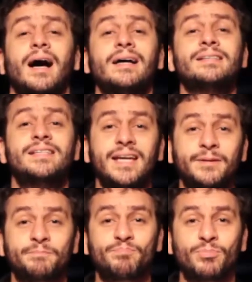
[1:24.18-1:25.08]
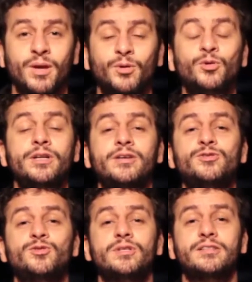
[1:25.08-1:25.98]
Assim, no
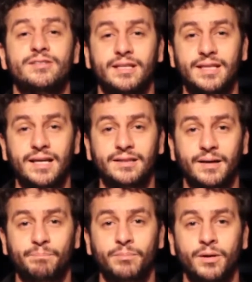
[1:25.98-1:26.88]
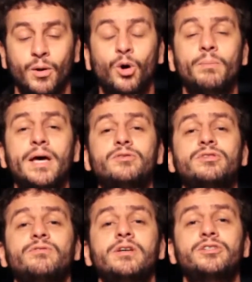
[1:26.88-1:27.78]
início dos anos 70, Romero
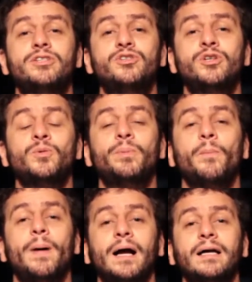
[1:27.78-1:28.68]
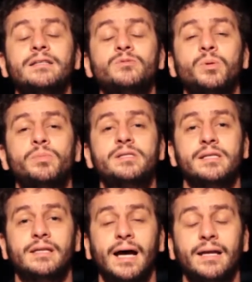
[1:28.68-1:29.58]
se via dirigindo propagandas
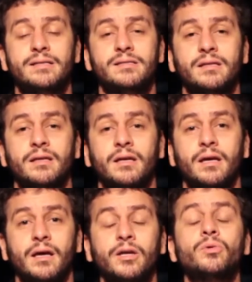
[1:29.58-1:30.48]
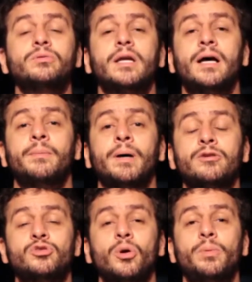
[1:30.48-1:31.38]
publicitárias e um drama
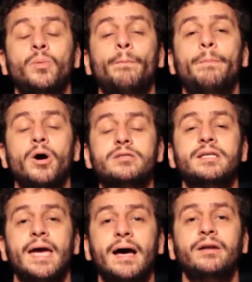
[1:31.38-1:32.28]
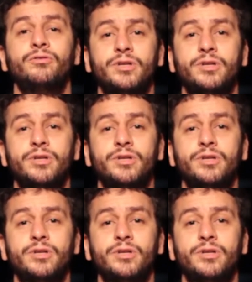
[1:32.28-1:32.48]
sobre o pós-guerra no